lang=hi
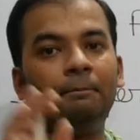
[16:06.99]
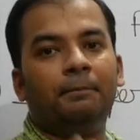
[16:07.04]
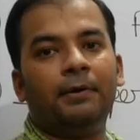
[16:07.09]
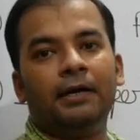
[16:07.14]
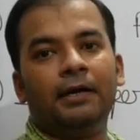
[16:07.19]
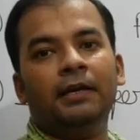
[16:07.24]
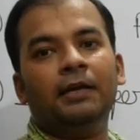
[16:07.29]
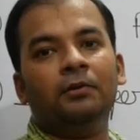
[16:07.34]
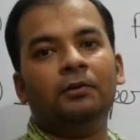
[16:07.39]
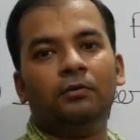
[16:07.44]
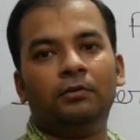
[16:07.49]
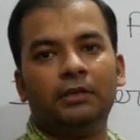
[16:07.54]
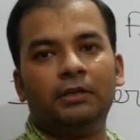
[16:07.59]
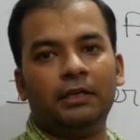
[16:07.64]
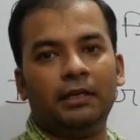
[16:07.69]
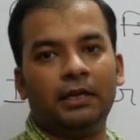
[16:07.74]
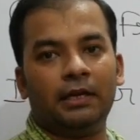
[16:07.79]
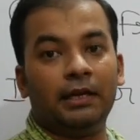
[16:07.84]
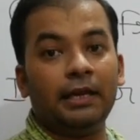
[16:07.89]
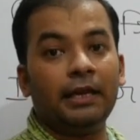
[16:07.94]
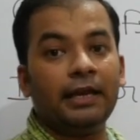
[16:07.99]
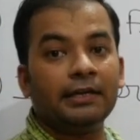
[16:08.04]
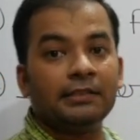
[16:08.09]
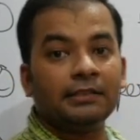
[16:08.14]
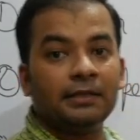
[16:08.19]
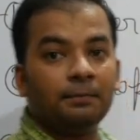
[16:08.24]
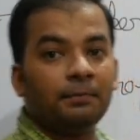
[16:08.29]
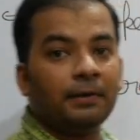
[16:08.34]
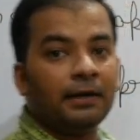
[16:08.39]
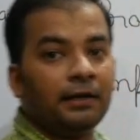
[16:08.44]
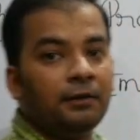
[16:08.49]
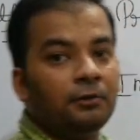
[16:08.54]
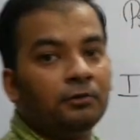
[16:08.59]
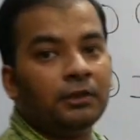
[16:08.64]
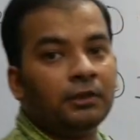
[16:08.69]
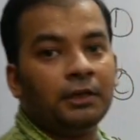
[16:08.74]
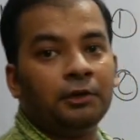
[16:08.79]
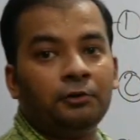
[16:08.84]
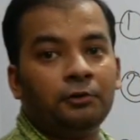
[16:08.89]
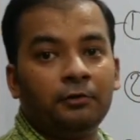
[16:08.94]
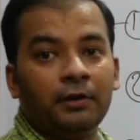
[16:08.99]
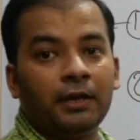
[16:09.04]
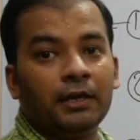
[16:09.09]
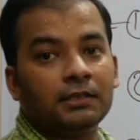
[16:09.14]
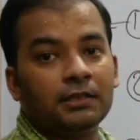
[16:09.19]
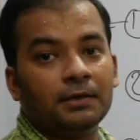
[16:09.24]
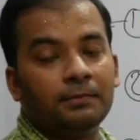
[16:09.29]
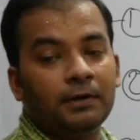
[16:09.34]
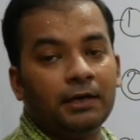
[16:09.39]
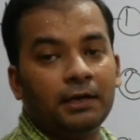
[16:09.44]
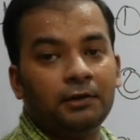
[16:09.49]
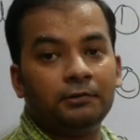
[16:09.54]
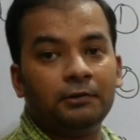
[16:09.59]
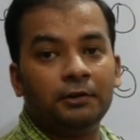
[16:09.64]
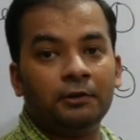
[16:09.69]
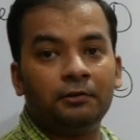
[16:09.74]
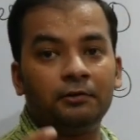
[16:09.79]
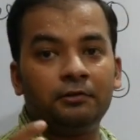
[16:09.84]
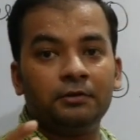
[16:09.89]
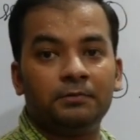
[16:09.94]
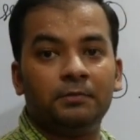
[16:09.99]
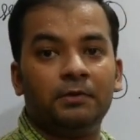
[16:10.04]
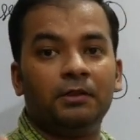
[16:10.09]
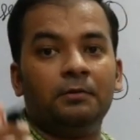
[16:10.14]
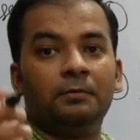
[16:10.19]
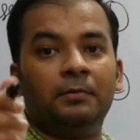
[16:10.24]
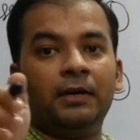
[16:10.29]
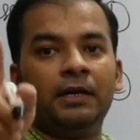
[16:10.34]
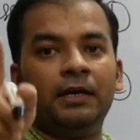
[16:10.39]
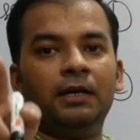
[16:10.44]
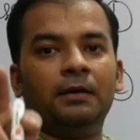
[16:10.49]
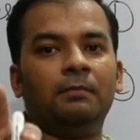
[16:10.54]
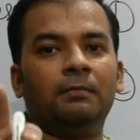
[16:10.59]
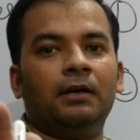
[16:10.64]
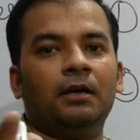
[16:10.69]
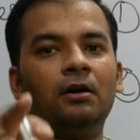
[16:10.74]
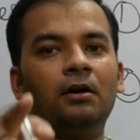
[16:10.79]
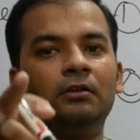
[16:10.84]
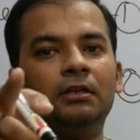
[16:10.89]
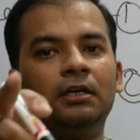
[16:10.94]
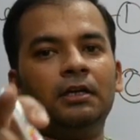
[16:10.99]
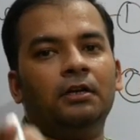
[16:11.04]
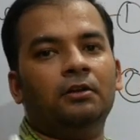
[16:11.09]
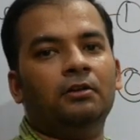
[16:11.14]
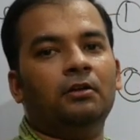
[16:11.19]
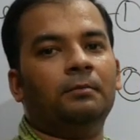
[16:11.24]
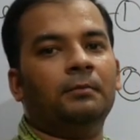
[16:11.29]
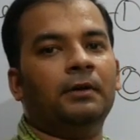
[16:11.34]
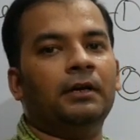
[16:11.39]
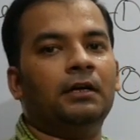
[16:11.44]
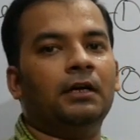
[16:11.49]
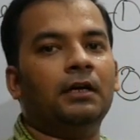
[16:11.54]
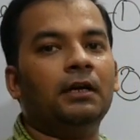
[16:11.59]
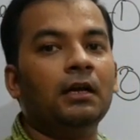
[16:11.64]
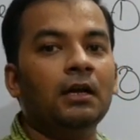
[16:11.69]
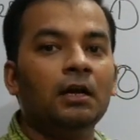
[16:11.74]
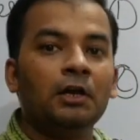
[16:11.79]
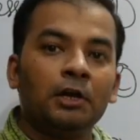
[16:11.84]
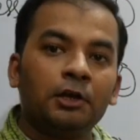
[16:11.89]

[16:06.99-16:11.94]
बड़ी होती है एक से बड़ी होती है क्यों एक से बड़ी होती है क्योंकि उसमें न्यूमरेटर बड़ा होता है डिनोमिनेटर